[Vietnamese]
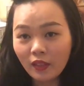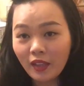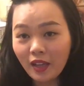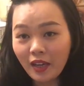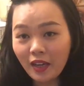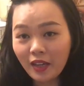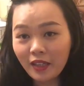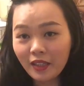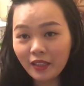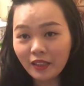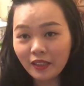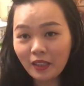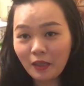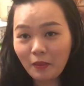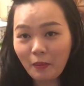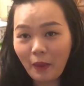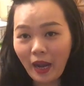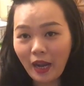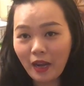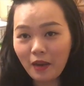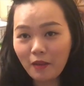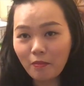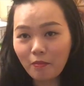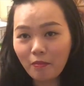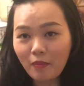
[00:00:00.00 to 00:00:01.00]
Nơi thứ
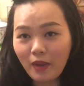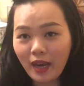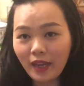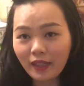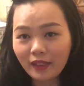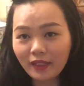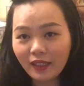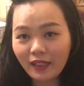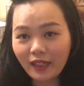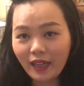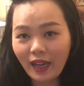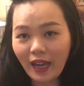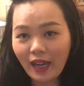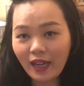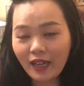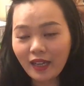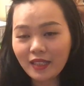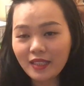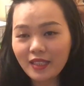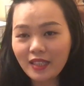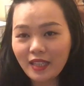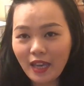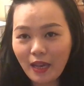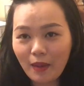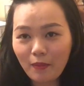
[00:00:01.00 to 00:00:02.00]
bảy mà tất cả
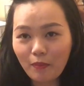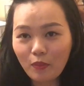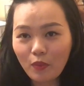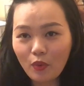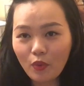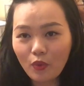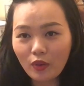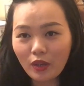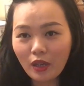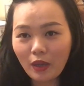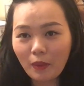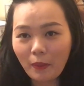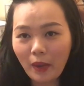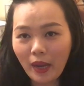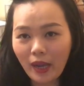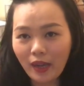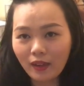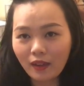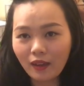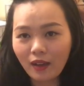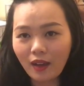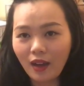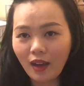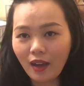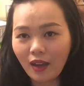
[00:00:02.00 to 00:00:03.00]
các chị em muốn các
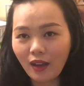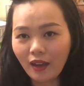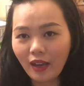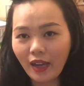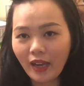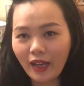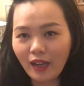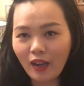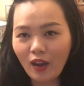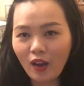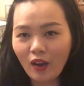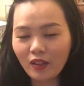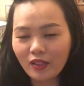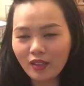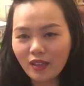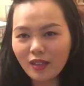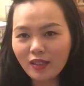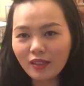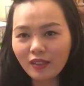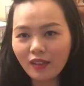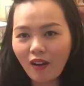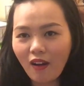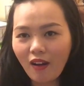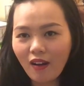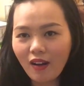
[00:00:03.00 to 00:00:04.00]
bạn hẹn hò
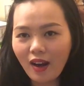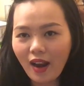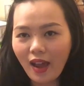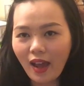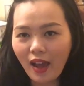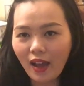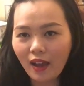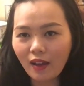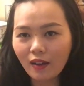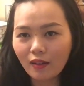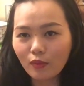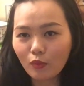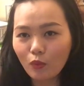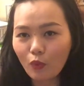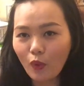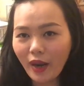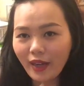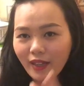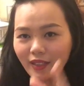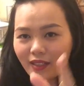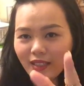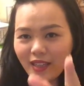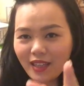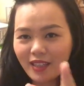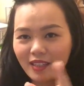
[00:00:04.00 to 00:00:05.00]
nhất đó là
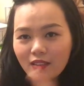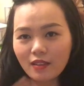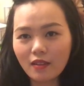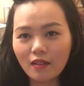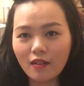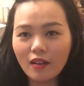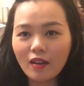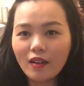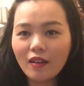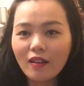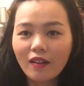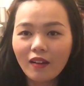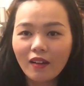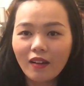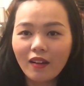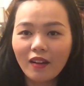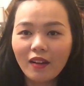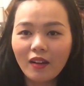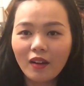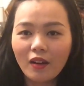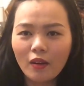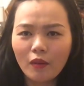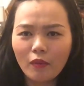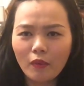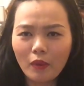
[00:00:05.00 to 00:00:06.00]
quán trà sữa.
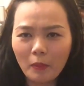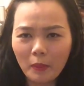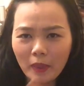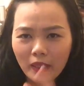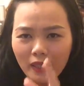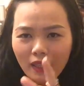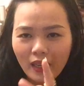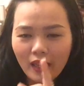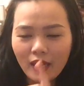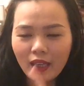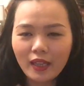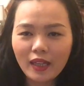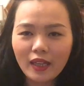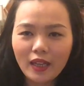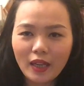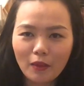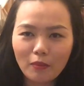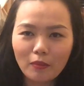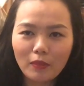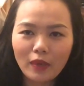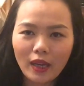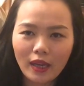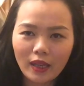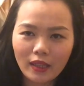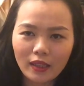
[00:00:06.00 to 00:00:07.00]
Và mình nghĩ cái
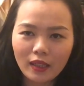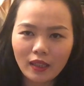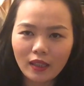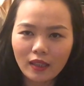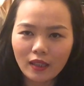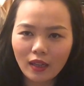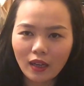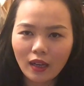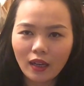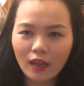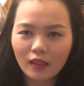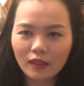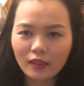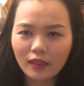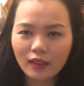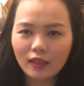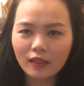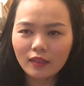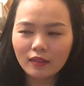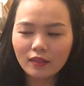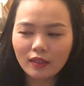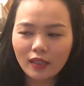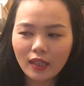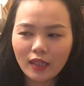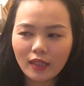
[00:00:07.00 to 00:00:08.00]
điểm này thì
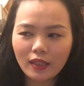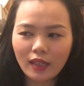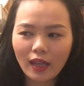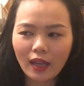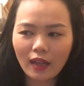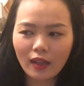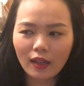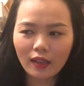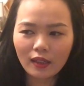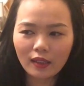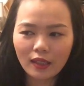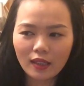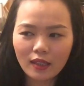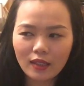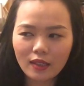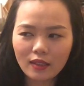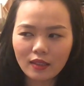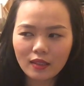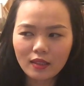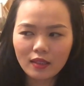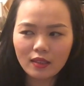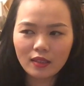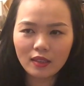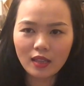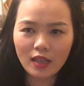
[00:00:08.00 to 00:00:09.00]
cái cái
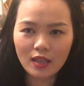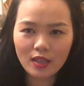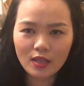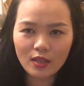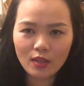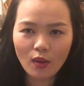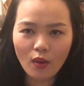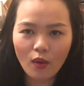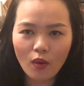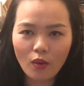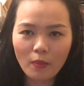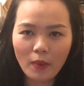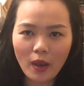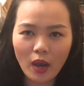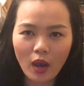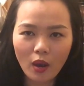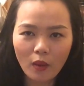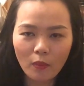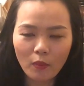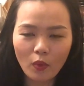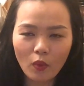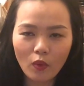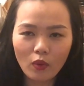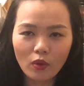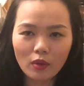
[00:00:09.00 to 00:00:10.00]
cái tỷ số mà
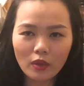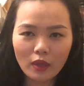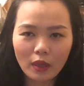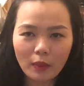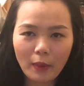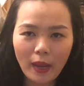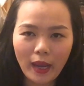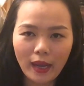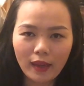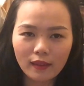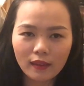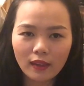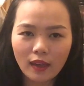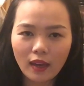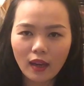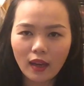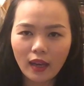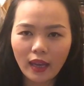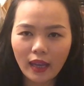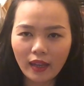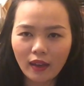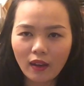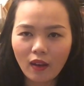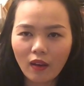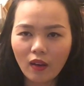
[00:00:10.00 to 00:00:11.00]
họ muốn các bạn
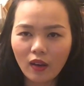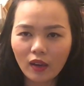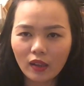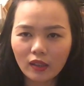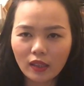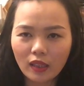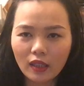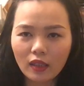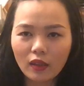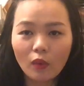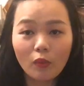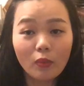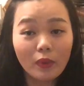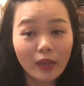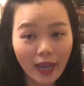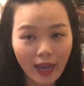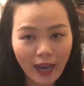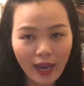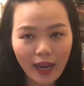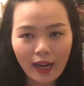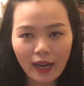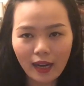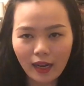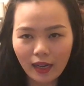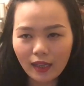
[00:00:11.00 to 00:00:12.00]
hẹn hò thì cũng
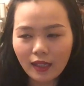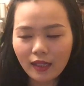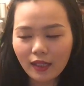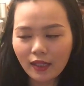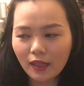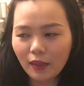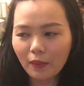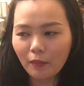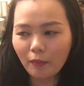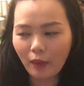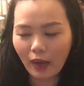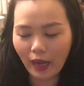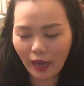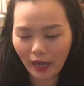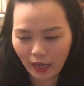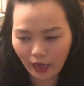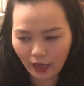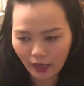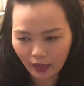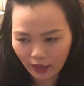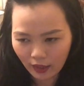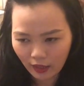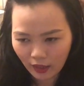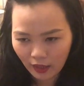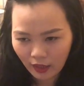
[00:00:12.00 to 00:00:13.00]
khá là ít, nhưng
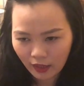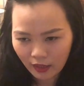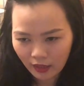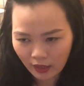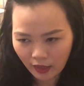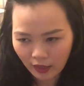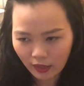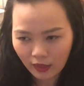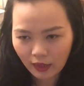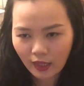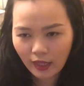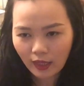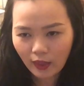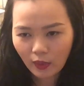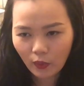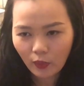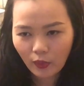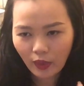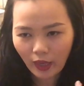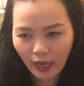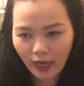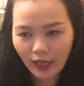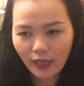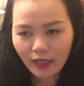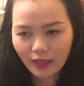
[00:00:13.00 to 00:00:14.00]
mà những cái cô
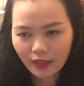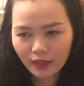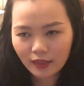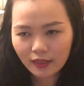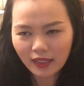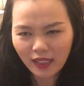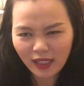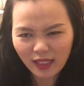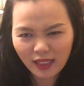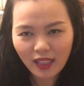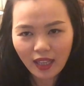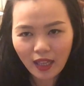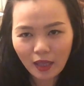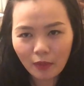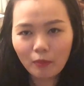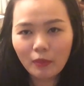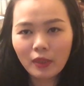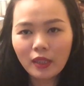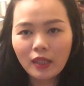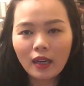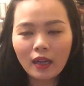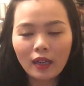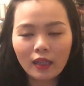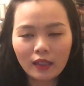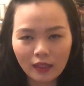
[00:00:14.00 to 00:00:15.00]
gái tin tin
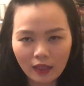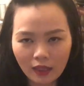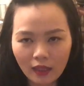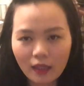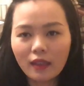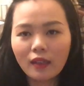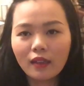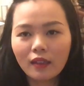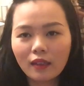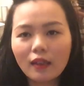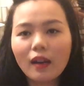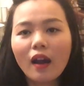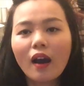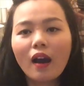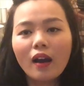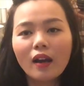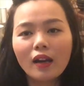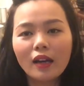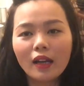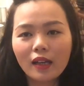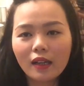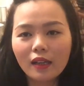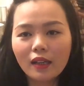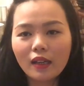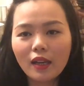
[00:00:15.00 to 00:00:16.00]
bây giờ thì
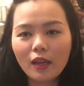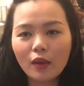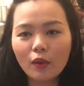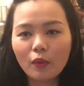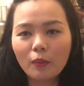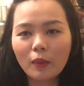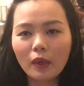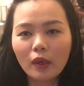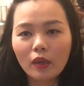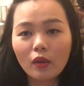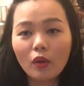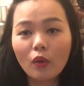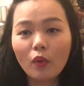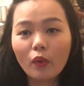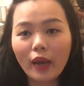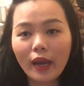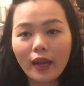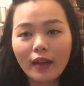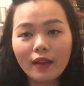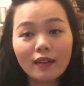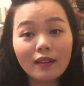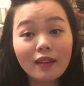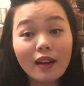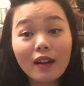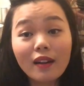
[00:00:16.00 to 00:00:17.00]
đó là cái điều mà cô
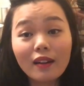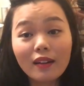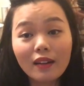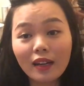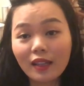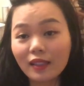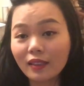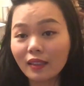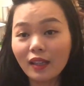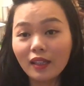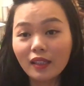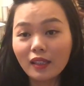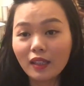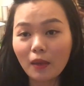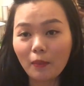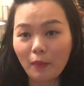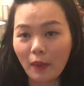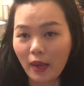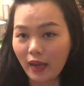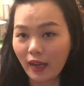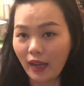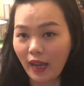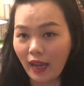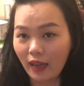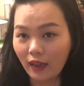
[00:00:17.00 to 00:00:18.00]
gái rất là thích các
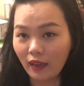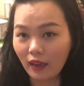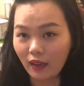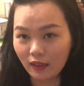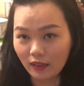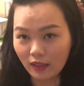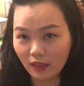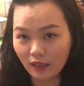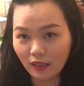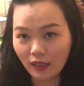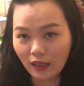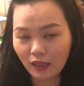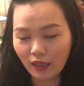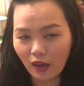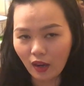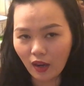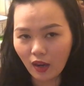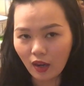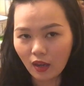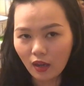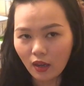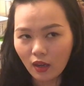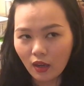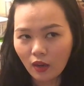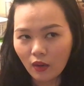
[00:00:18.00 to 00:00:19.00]
bạn hẹn ở những nơi
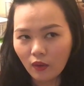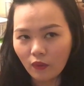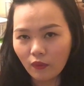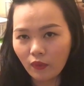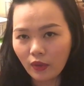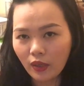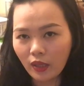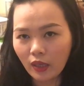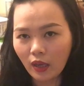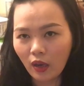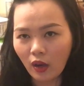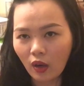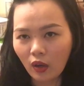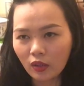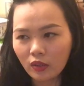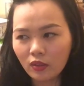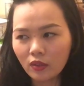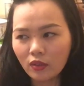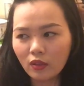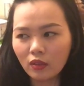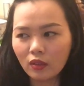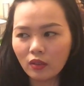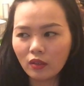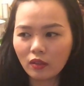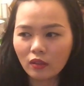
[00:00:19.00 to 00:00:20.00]
đó, vì họ
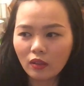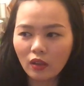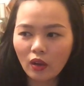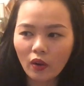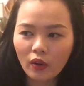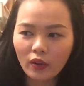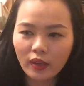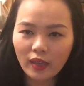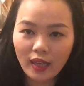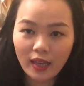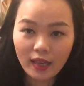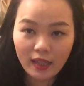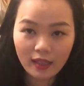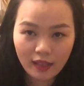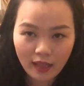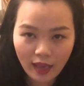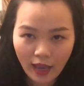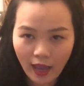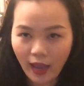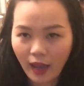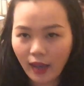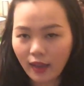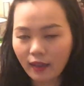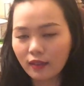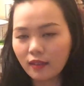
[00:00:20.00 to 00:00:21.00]
vừa được ngồi nghe
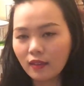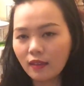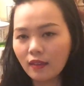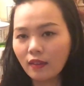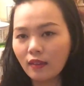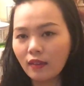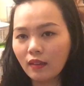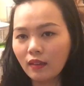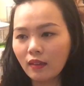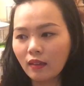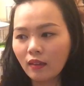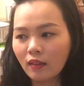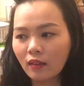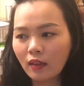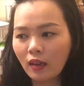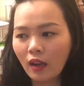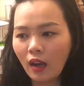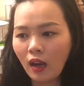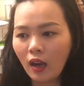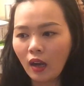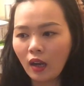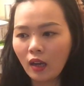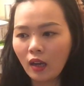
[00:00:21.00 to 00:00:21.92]
nhạc, vừa được